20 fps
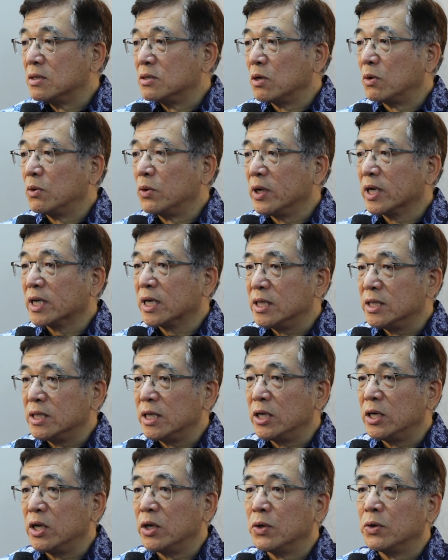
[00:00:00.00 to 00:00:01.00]
so we'll
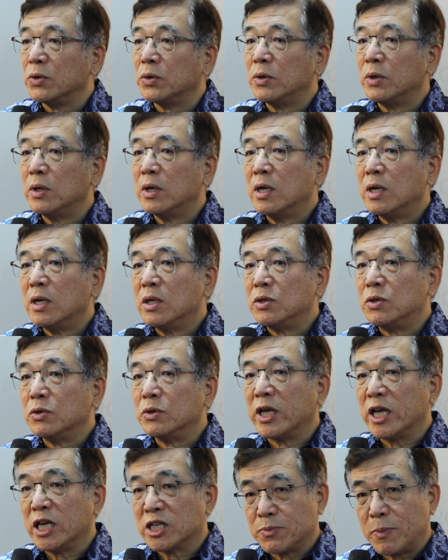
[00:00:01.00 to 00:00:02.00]
continue to
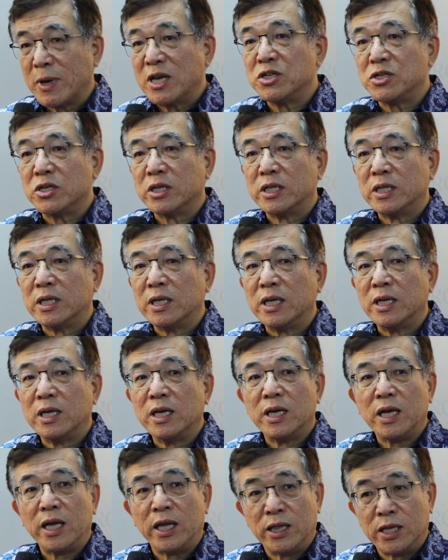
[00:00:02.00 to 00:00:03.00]
the expansion
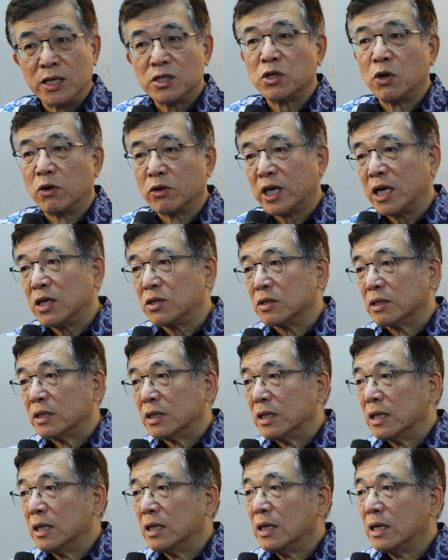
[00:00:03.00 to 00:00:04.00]
in this location.
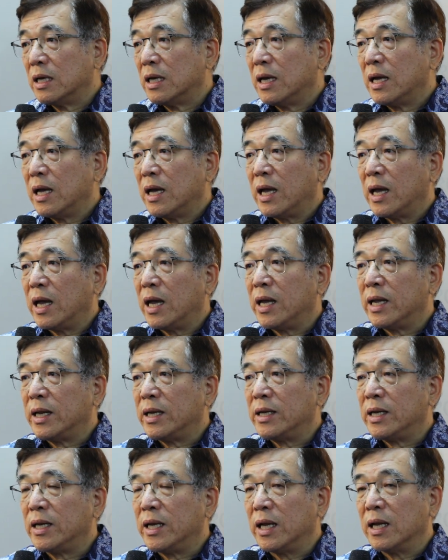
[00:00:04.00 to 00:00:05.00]

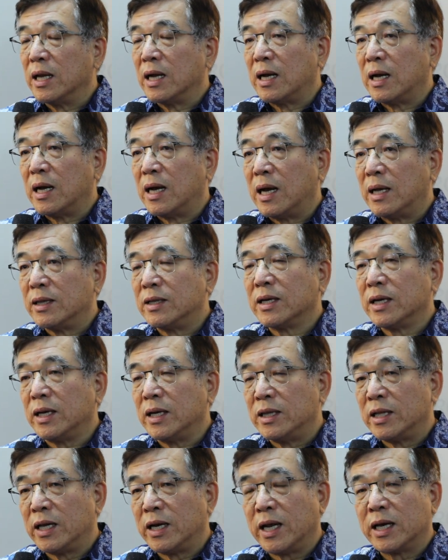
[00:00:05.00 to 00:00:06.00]
And I think
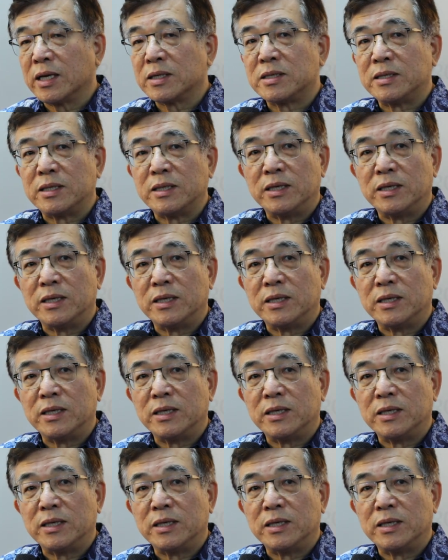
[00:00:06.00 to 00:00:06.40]
in the next